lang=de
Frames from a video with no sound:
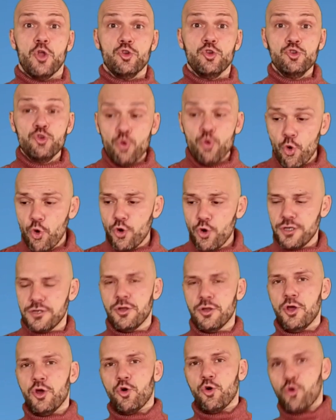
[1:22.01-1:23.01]

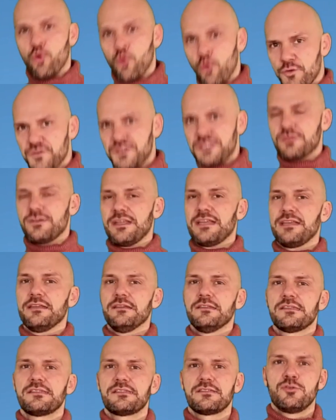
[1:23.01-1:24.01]
Nun rufst du den
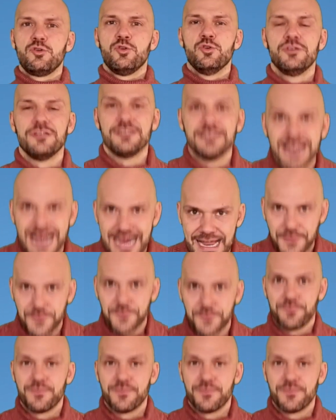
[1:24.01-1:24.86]
ersten Kunden an.